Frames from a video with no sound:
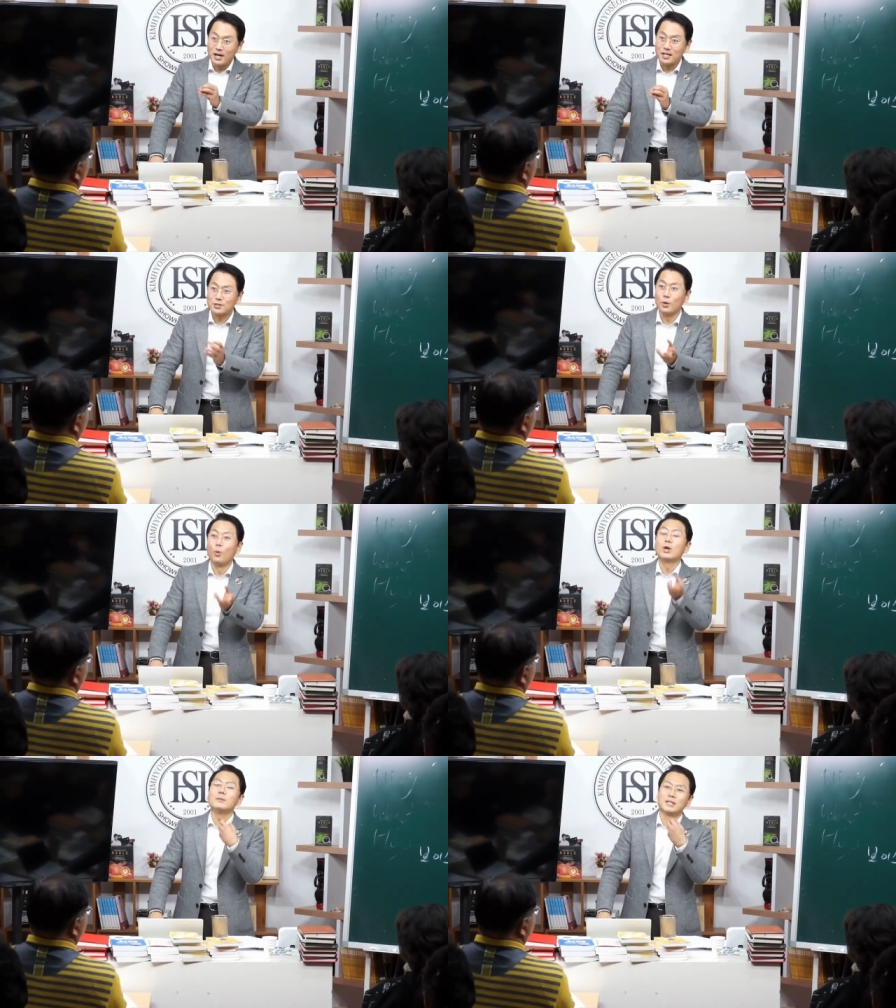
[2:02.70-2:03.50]
날 해서
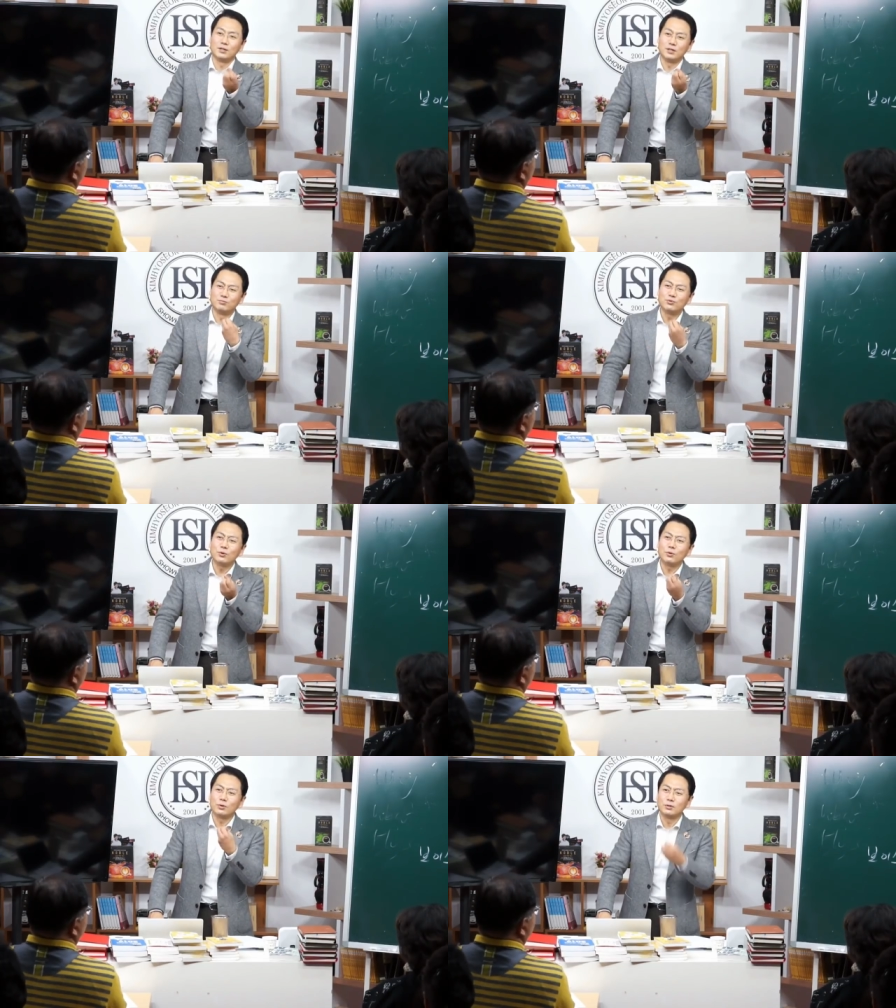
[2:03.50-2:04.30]
오게 만들어요.
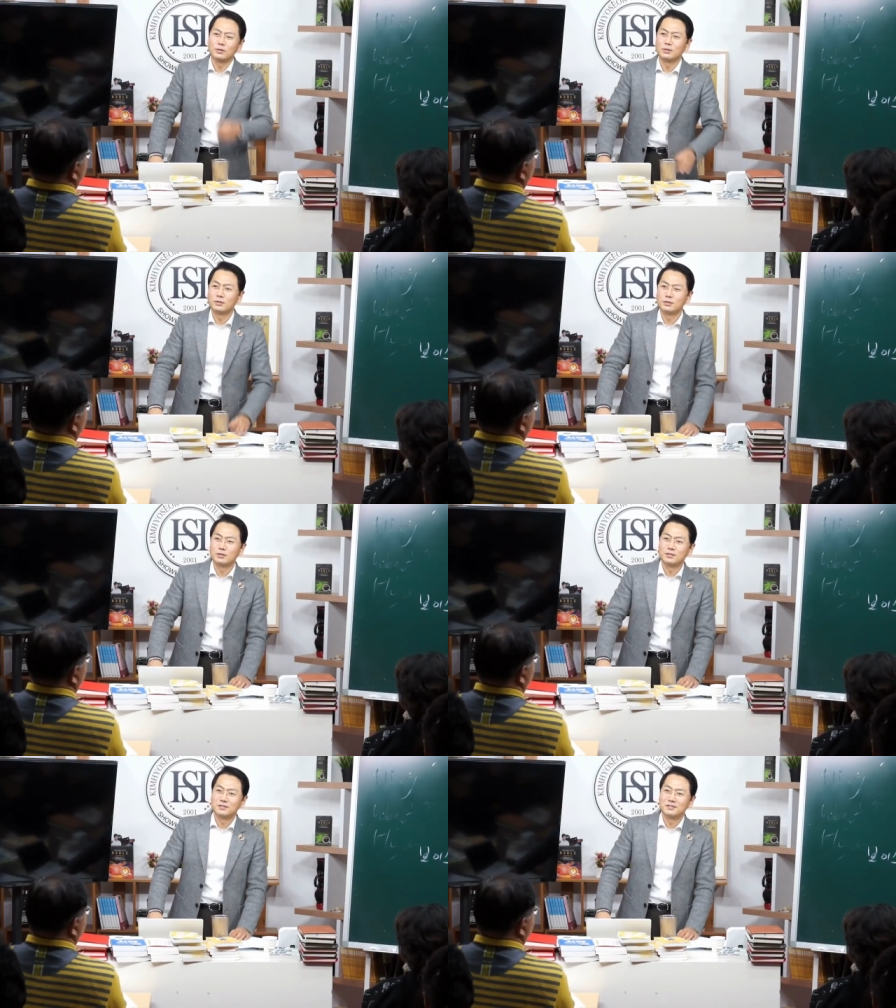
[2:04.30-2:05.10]
무조건.
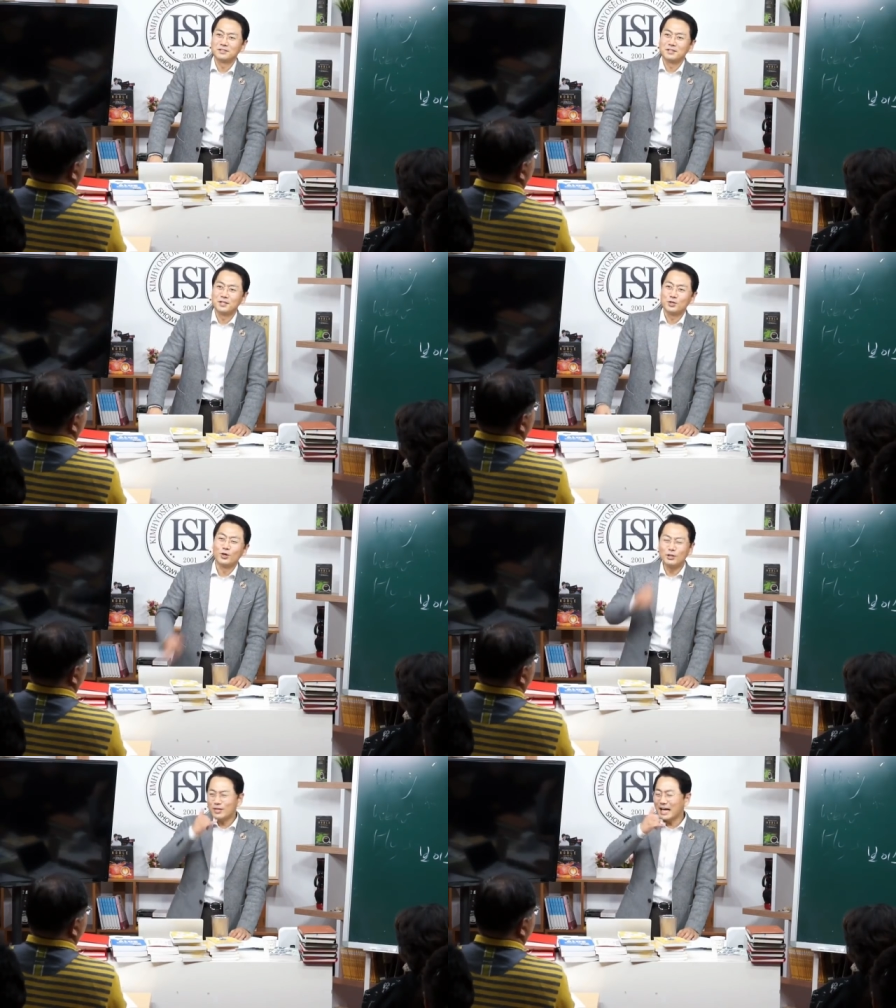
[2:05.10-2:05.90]

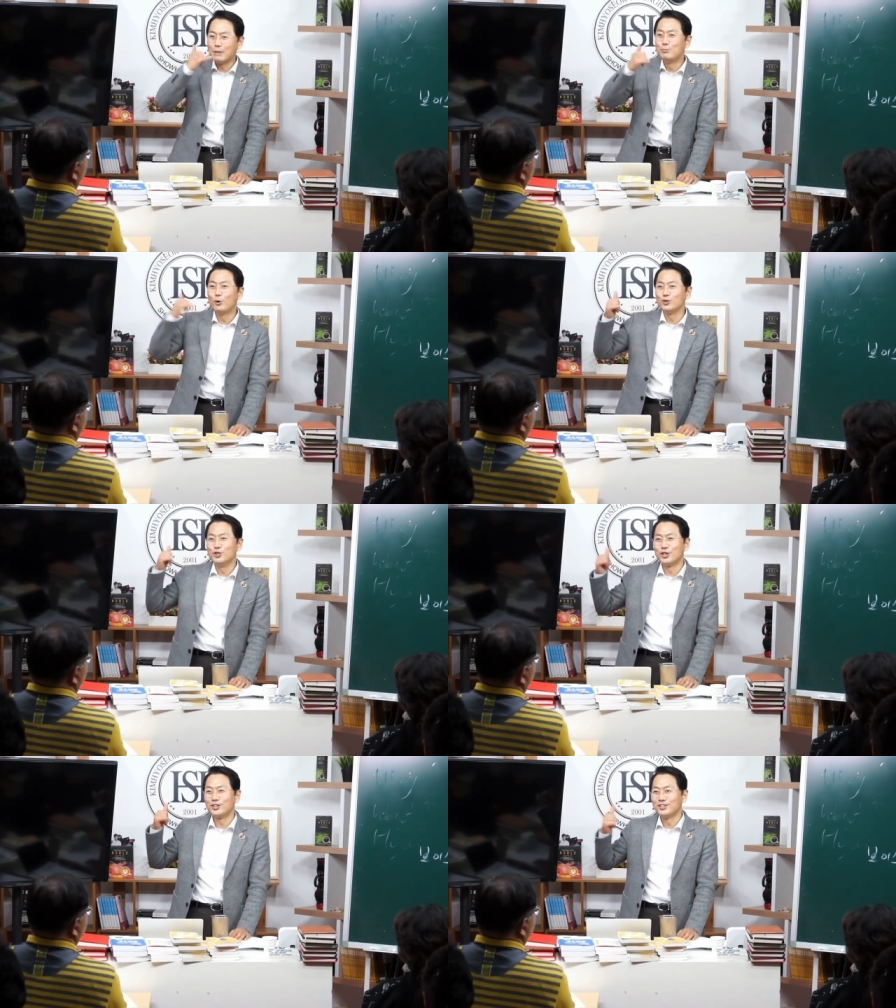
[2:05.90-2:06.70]
전화로 다간
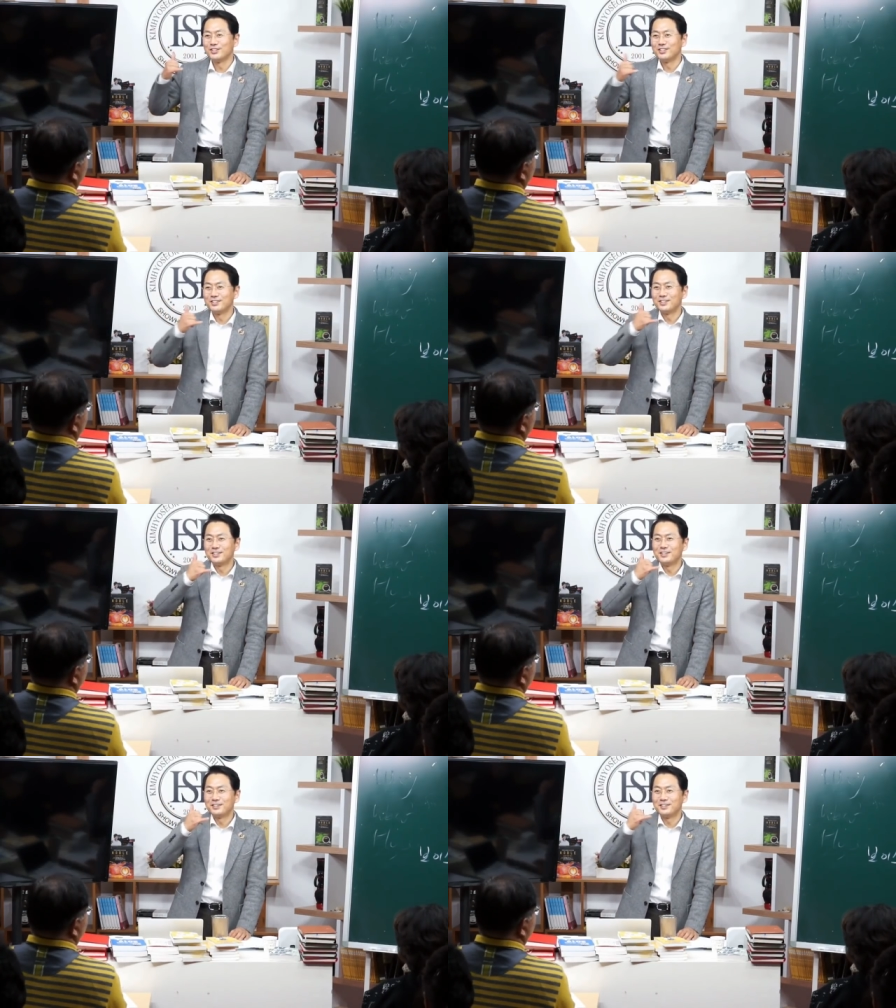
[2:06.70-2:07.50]
보거든요.
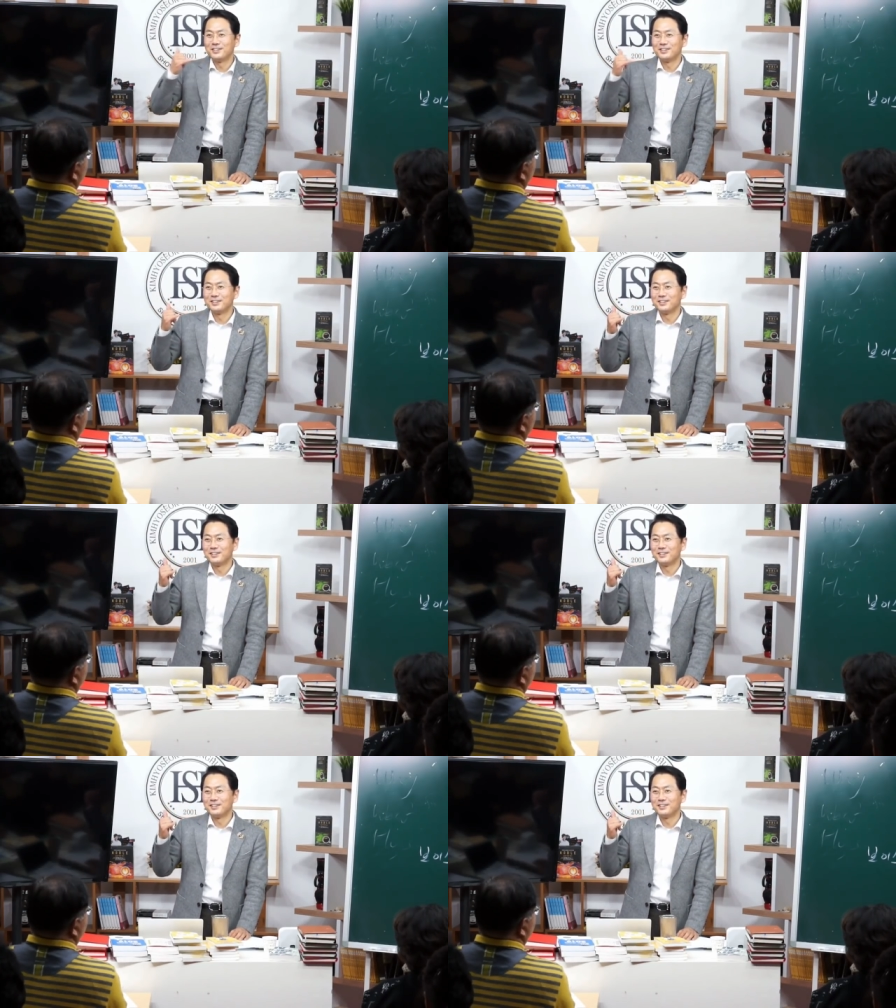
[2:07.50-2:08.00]
어.